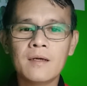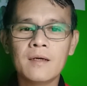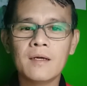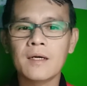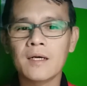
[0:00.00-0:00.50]

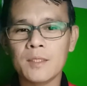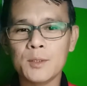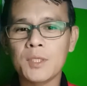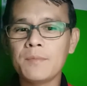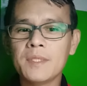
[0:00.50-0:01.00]
uh,
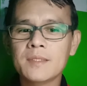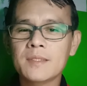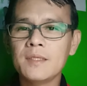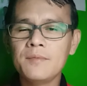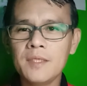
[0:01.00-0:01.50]
JMix
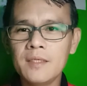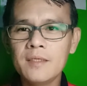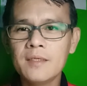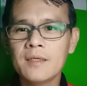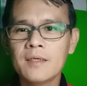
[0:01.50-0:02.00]
TV,
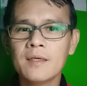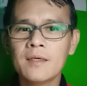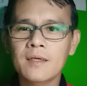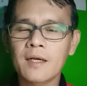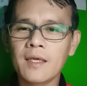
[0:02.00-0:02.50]

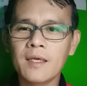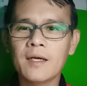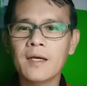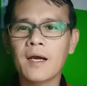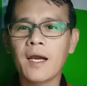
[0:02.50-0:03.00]
kay
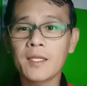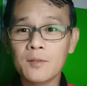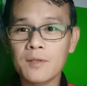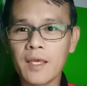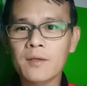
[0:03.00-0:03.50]
uh,
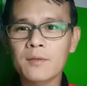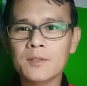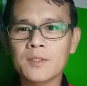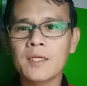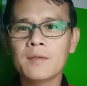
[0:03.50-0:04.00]
Idol Errol
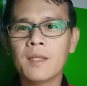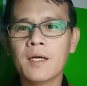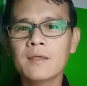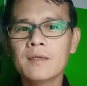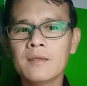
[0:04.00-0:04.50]
Jake
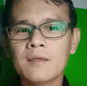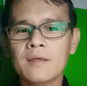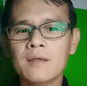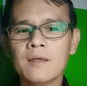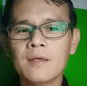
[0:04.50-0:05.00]
Vlog,
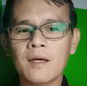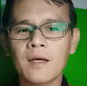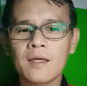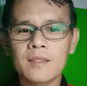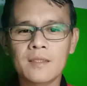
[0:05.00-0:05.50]

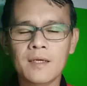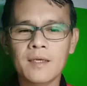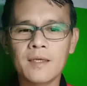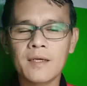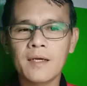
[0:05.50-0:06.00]
at
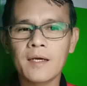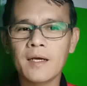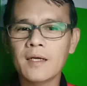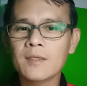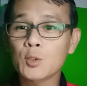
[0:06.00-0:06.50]
kay
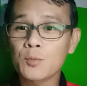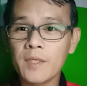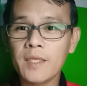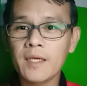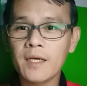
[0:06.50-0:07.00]
uh,
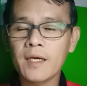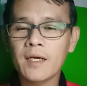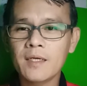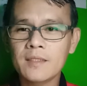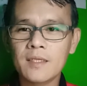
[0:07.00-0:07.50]

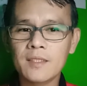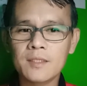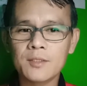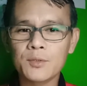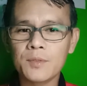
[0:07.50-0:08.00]
Sophia the
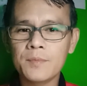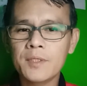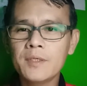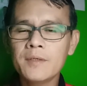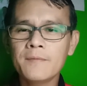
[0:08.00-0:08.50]
Little
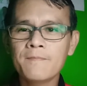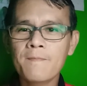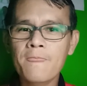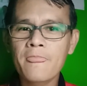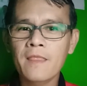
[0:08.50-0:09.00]
Dreamer
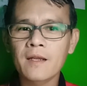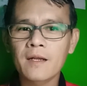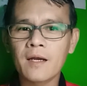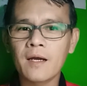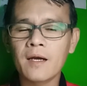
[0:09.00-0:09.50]

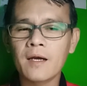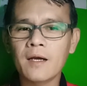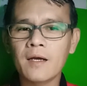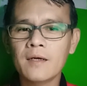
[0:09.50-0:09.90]
uh, ah,